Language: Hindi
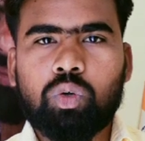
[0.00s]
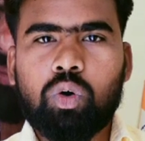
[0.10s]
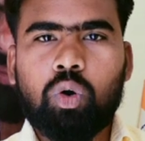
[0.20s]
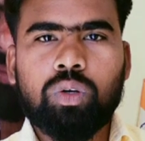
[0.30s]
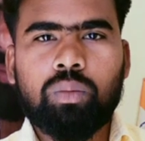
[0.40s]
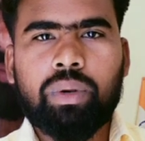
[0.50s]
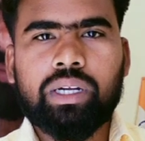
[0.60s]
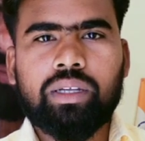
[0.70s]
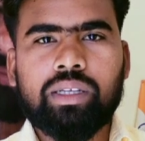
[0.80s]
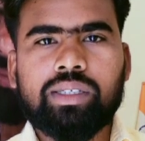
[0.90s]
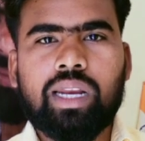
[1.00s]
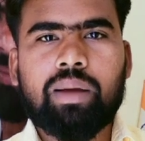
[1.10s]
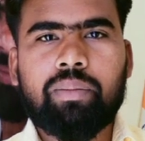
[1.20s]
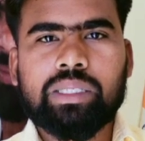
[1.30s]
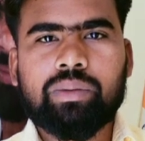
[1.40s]
दो गुट में बटी है
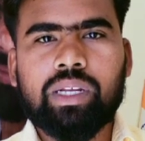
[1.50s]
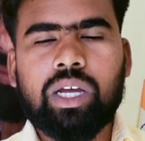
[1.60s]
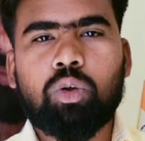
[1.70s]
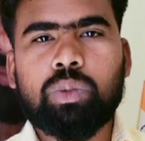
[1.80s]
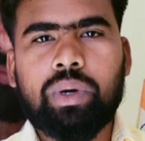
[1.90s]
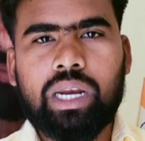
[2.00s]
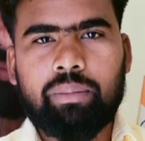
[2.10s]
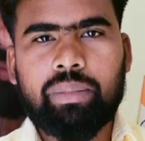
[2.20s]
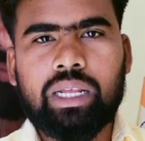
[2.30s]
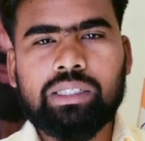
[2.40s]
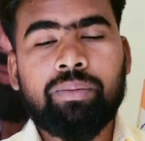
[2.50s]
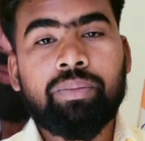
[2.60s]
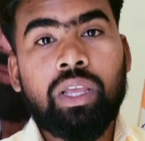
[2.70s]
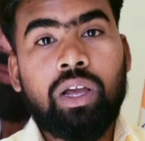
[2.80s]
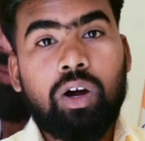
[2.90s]
चिराग पासवान का लोजपा रामविलास
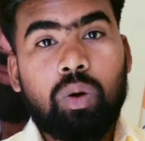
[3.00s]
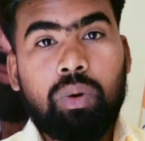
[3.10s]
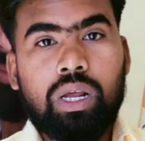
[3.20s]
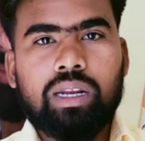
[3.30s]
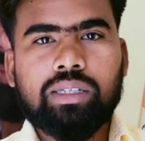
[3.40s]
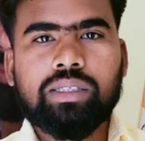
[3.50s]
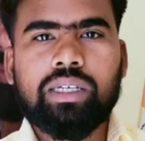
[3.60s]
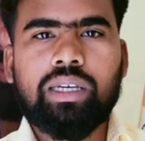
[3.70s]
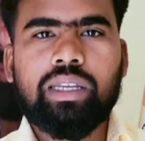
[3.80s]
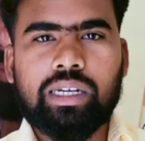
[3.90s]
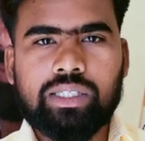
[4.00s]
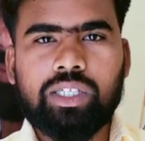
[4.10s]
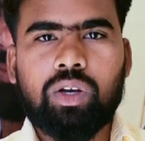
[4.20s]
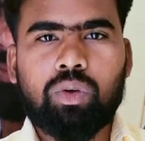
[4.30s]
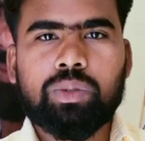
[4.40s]
और पारस की
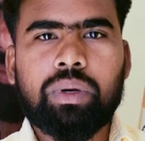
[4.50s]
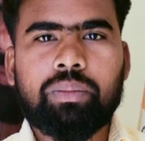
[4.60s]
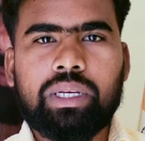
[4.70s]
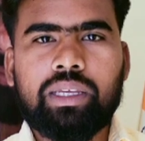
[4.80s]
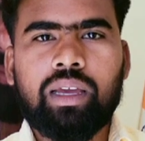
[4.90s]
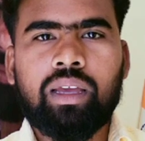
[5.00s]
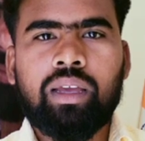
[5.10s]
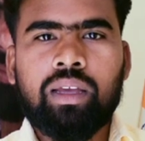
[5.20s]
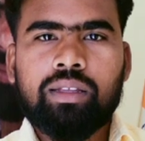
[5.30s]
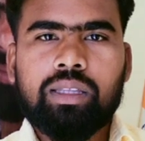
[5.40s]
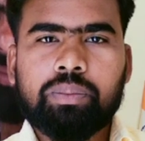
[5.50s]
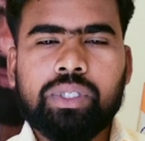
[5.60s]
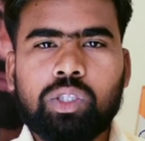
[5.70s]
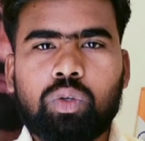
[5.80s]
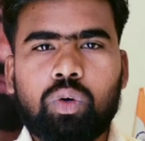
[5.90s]
राष्ट्रीय लोजपा मिली है तब
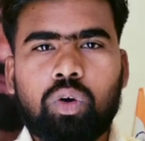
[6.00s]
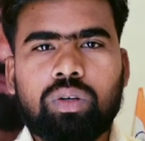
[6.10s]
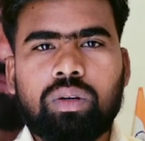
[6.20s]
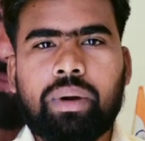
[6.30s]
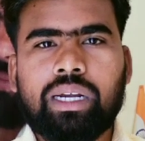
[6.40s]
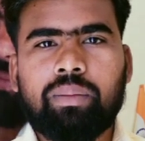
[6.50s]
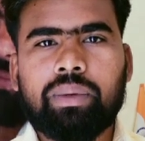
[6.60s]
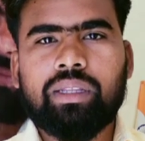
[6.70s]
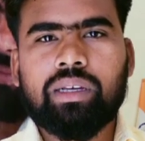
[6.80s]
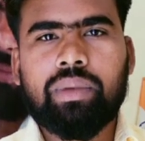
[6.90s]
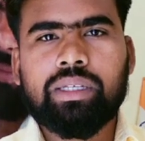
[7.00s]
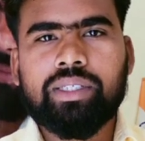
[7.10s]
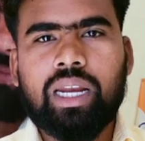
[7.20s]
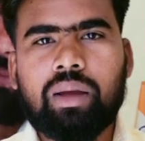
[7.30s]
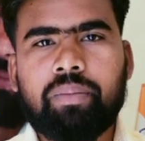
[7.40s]
से दो गुट में पार्टी बनने के बाद
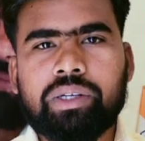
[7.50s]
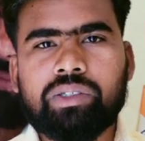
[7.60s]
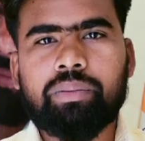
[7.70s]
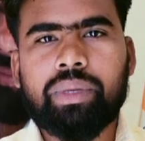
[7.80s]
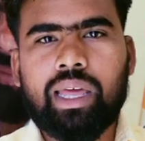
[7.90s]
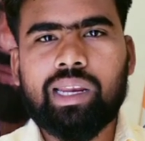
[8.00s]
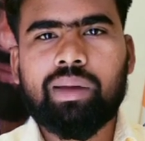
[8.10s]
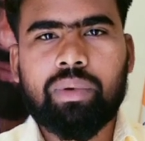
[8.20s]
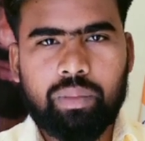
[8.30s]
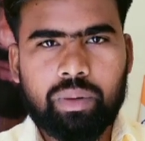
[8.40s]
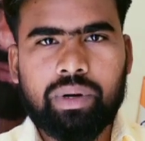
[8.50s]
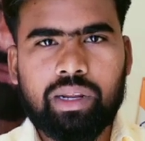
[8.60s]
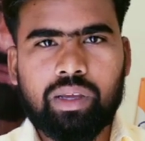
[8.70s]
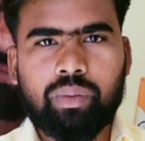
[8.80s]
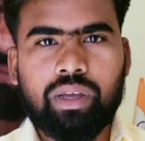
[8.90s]
चिराग पासवान बिहार का भ्रमण पर
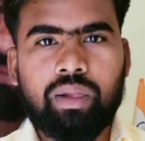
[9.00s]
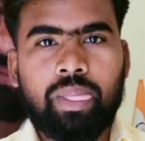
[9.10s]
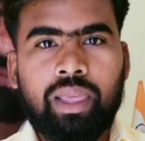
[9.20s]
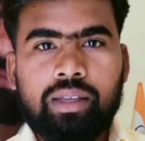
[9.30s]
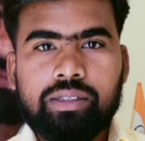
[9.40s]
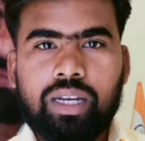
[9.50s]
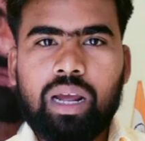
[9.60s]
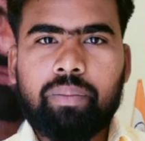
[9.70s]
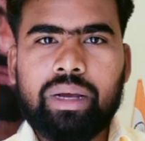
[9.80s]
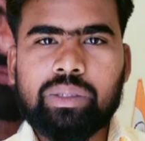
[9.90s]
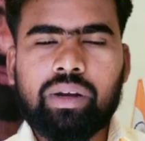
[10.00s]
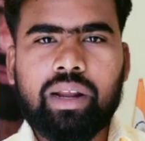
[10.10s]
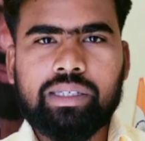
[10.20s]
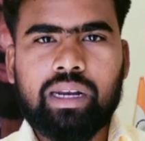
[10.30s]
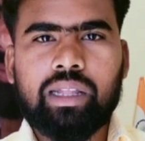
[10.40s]
लगे हुए हैं चिराग पासवान
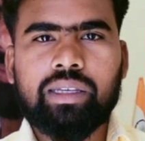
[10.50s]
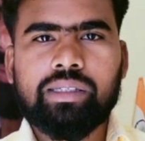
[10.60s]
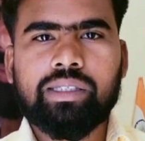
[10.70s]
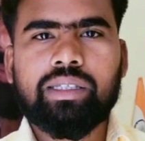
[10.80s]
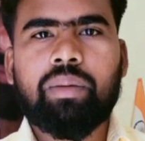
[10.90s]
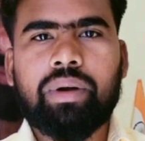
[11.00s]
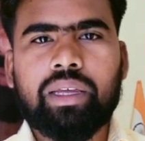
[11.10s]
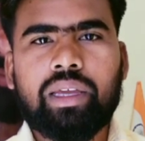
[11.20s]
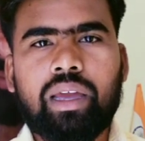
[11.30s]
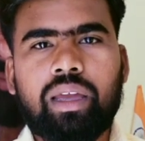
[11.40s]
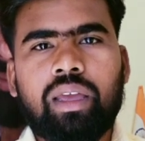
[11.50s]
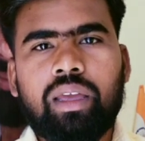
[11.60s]
का जनादेश इतना बढ़ गया है